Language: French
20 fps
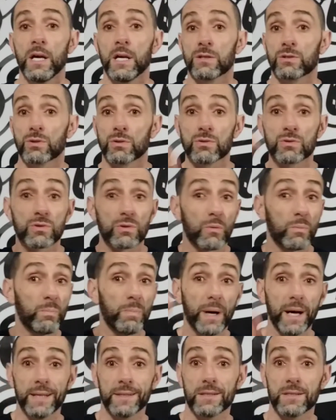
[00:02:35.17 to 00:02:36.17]
Ce ne sont
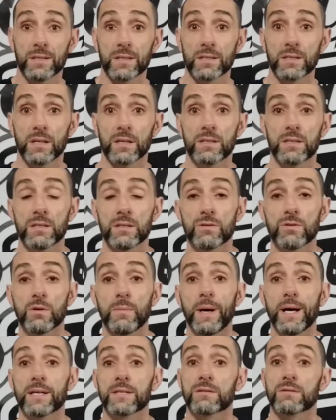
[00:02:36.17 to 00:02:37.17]
pas des exercices de
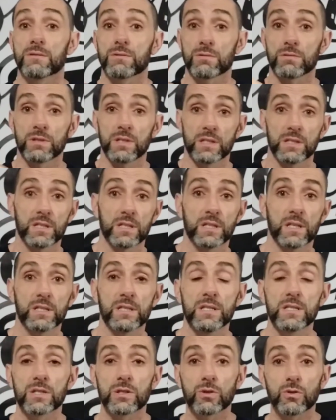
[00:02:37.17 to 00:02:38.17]
base, ce sont des
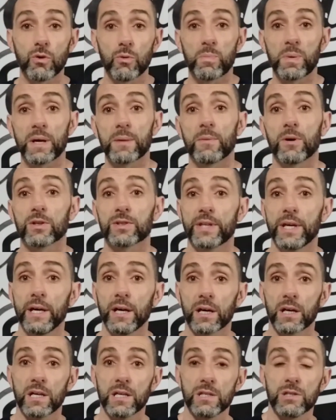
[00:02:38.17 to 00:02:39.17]
exercices
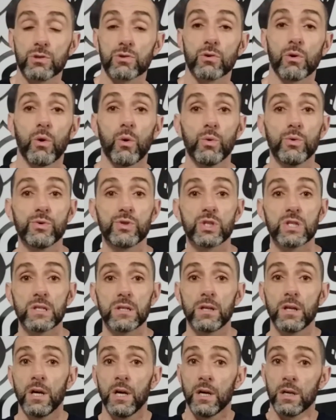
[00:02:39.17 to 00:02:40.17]
complémentaires et ils seront
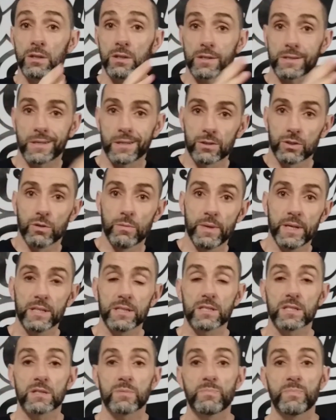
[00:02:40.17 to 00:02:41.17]
utiles dans un domaine
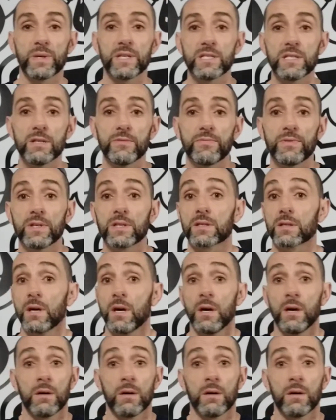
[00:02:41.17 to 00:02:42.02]
spécifique.